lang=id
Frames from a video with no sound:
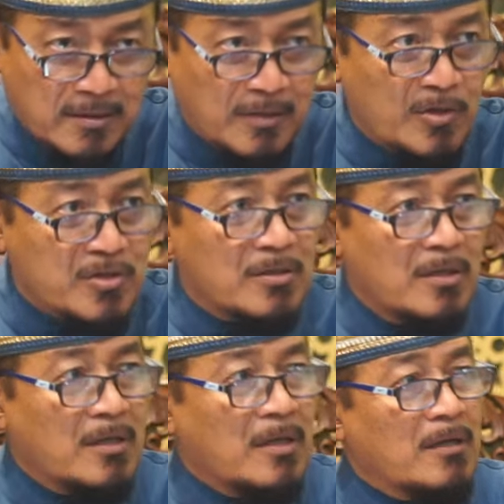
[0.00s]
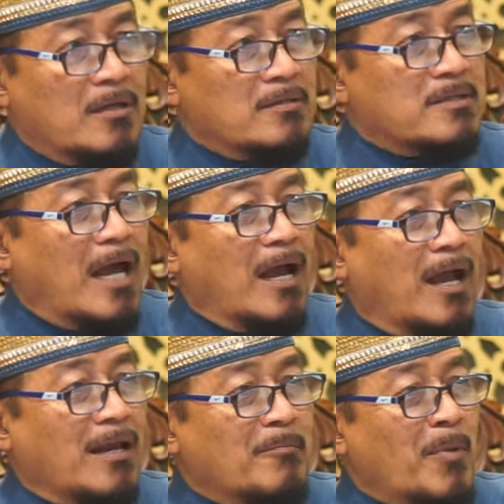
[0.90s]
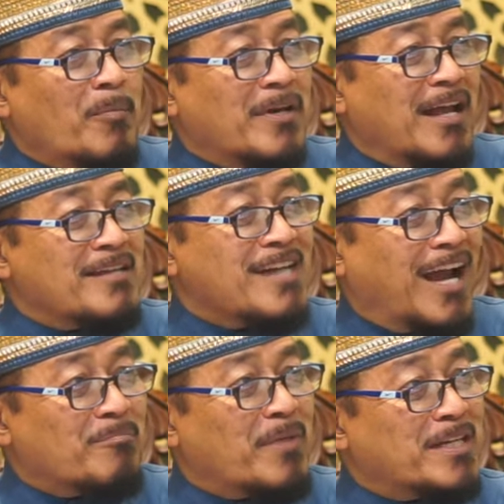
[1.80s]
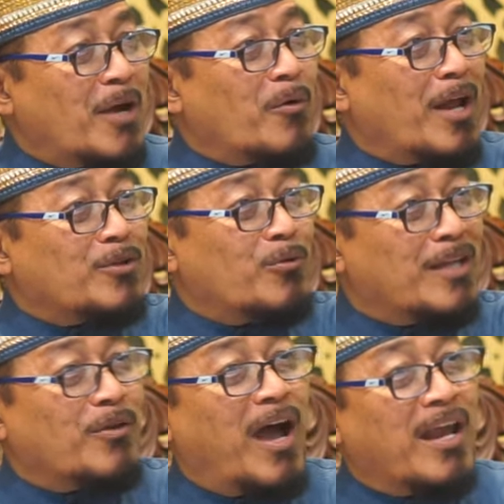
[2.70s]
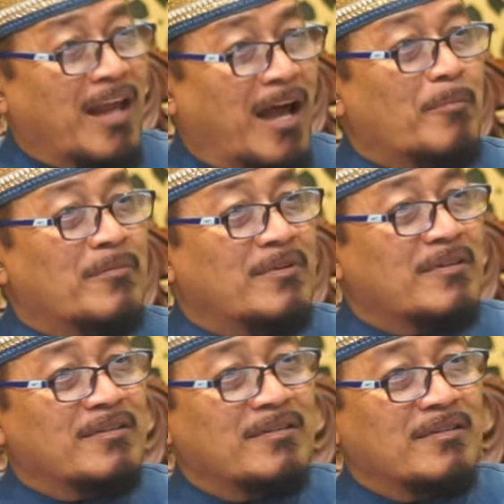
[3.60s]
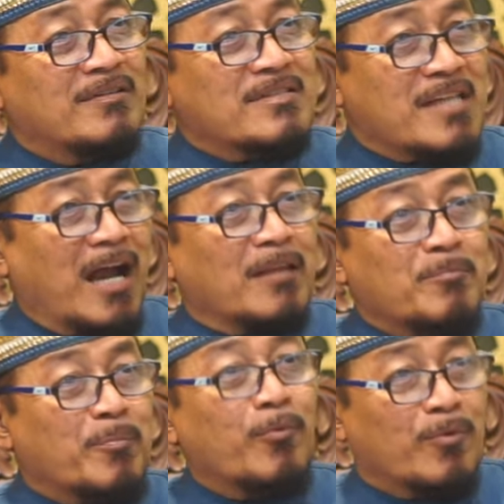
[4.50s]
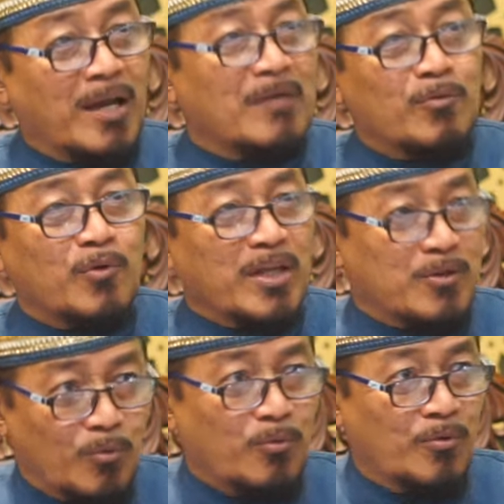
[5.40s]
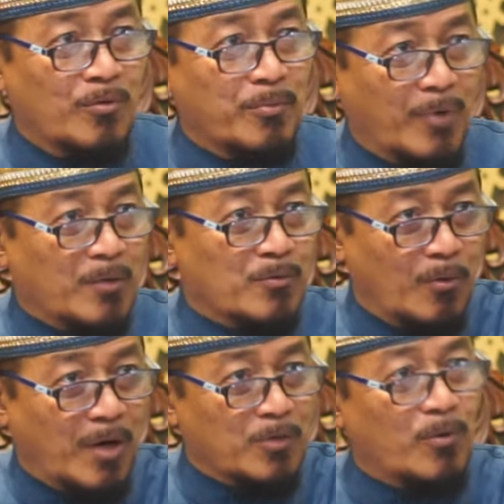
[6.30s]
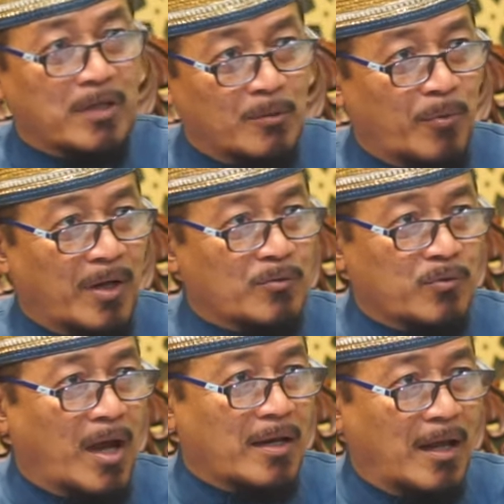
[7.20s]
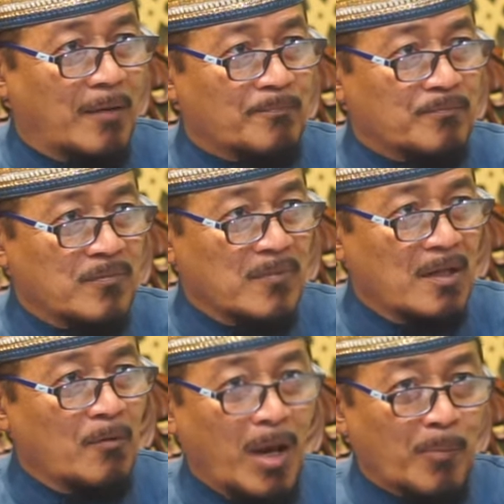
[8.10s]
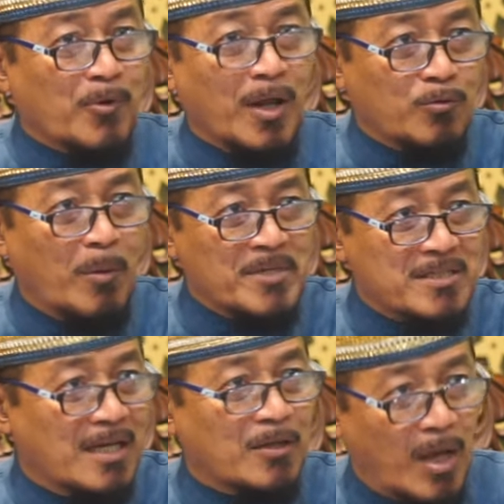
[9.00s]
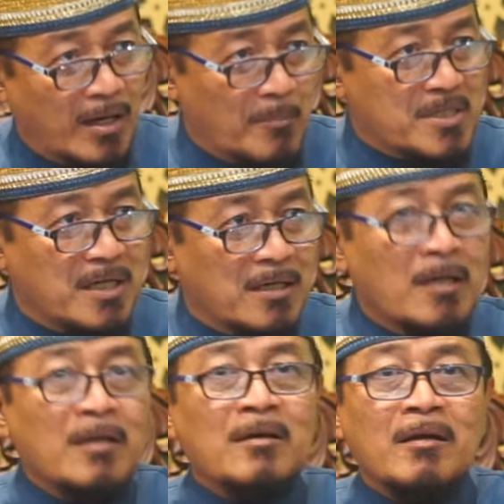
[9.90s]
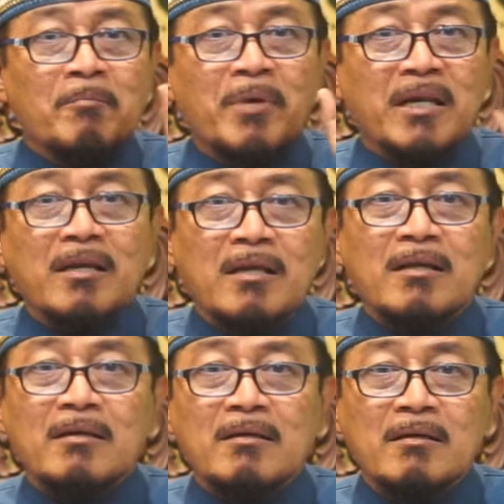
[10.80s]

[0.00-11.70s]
Ya terus jangan memberikan zakat pada orang tua atau anak. Zakat bukan untuk itu, bukan untuk orang tua dan bukan untuk anak walaupun orang tua miskin atau anak miskin beri